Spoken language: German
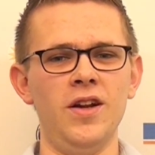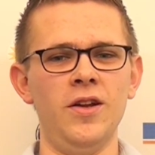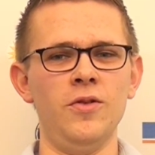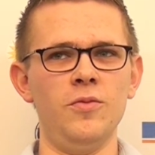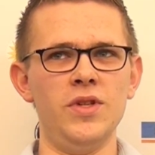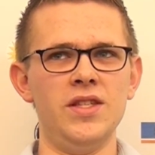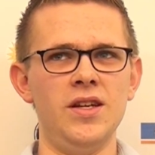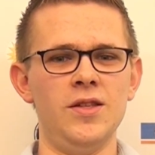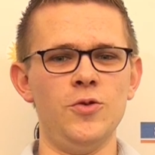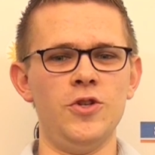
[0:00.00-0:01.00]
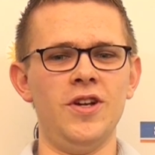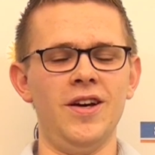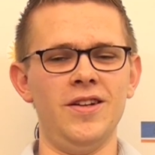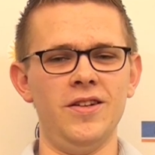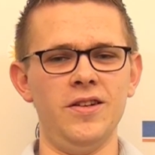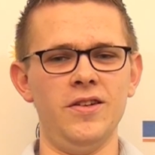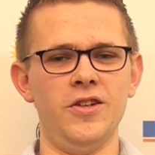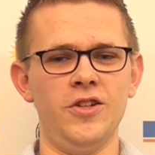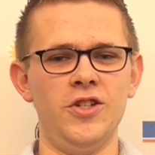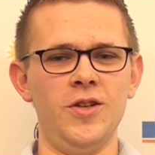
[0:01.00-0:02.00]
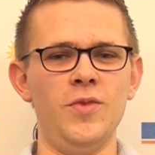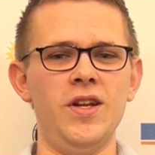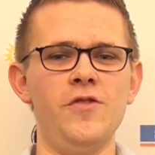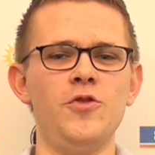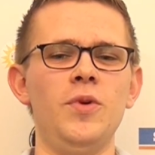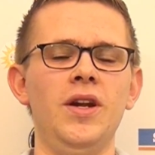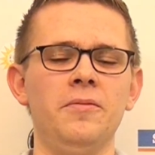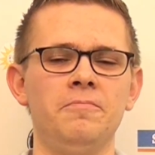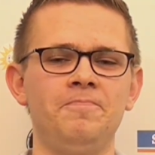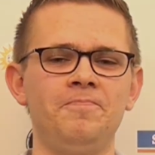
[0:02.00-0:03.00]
dann mit zehn zu starten, äh, anstatt mit elf Spielern.